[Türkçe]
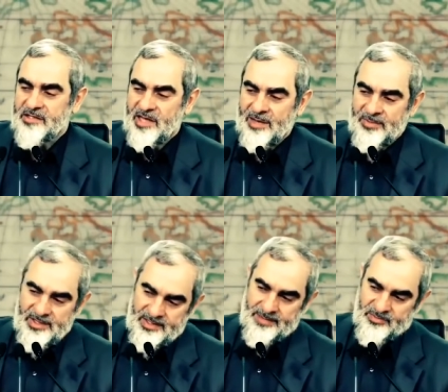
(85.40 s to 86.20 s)

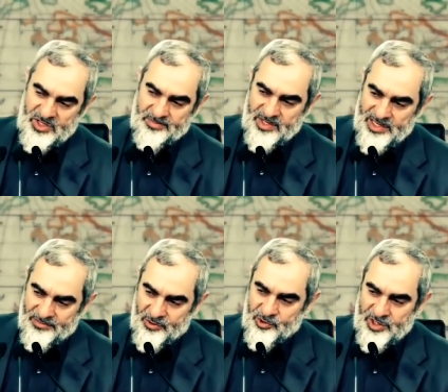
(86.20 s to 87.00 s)
Ashab-ı kiram cep
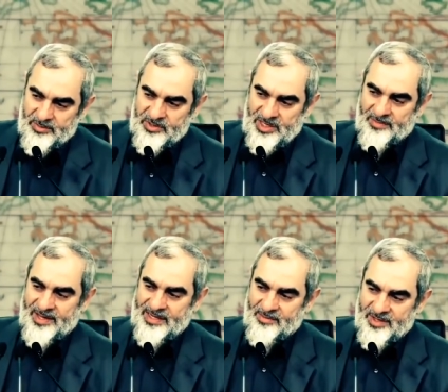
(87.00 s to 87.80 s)
telefonuyla mı
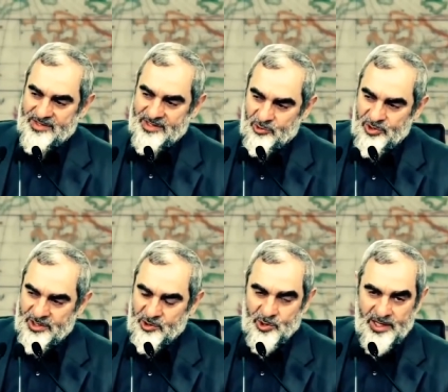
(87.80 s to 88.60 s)
sabah namazına
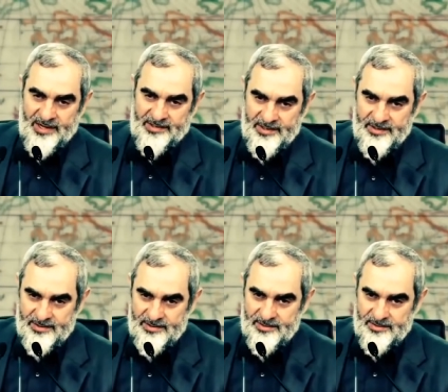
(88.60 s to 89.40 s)
uyanıyorlardı?